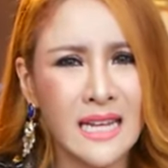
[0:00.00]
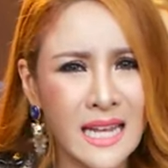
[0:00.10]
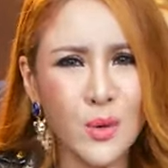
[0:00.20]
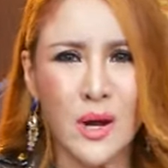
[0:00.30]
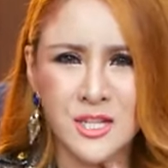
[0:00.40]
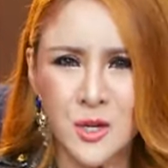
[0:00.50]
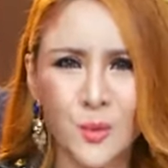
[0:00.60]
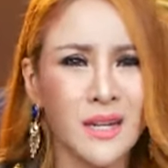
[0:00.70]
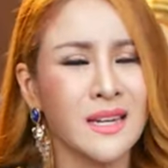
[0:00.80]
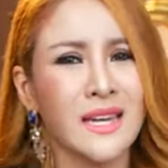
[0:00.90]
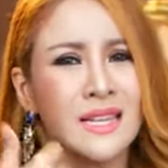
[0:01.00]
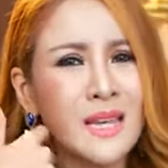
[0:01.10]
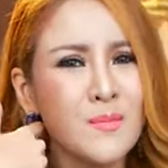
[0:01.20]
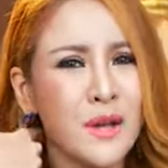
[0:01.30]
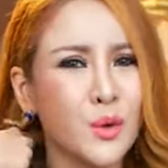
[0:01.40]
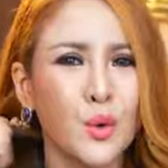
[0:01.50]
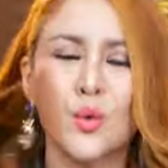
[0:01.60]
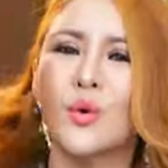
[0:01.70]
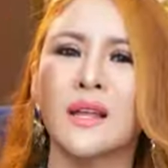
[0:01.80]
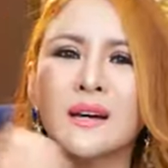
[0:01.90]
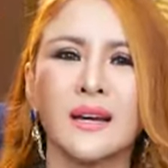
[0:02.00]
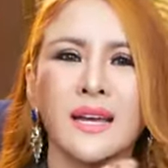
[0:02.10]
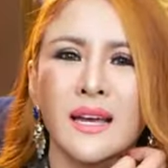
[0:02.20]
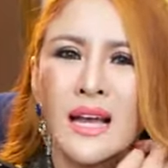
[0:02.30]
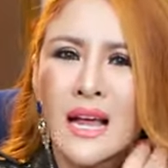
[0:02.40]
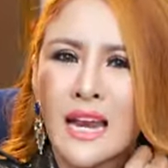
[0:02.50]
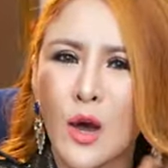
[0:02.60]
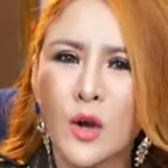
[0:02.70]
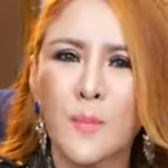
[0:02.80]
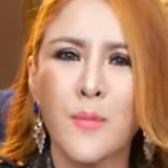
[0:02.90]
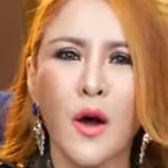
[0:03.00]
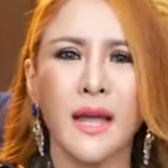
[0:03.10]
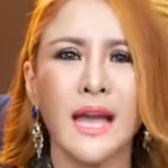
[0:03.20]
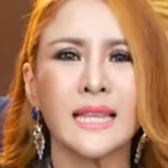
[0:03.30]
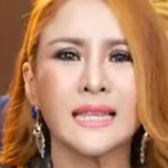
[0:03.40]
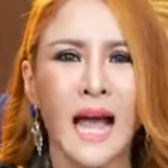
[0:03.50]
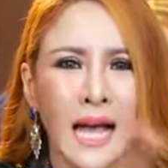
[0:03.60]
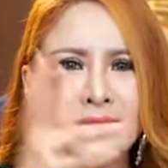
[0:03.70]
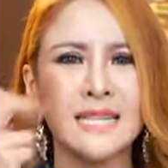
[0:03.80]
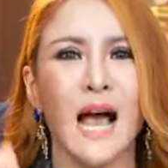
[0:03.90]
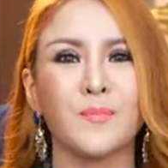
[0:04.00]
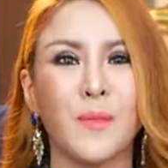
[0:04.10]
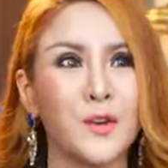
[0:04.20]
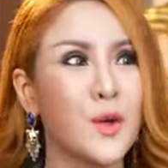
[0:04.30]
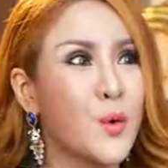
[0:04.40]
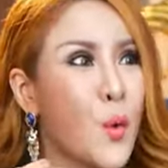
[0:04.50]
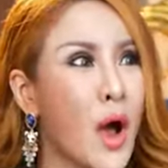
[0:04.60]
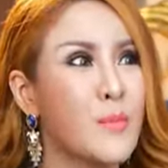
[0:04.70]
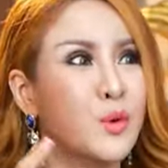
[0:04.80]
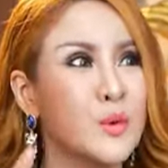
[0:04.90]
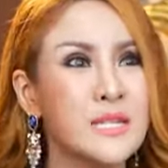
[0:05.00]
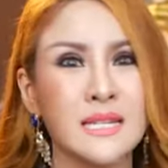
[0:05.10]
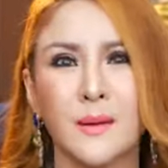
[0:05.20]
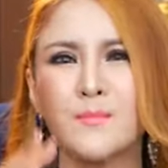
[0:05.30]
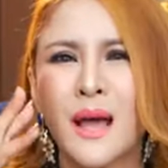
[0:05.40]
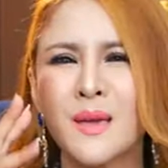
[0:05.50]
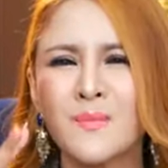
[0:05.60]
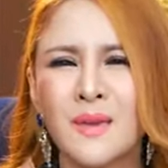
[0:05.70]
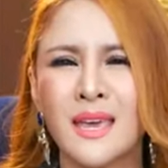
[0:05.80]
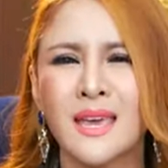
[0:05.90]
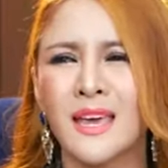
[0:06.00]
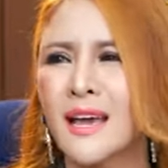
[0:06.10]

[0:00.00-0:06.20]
ดีกว่าชีวิตนี้ที่ไม่รู้เลยแล้วก็ปล่อยให้ตายจากไปด้วยความรู้สึกไม่มี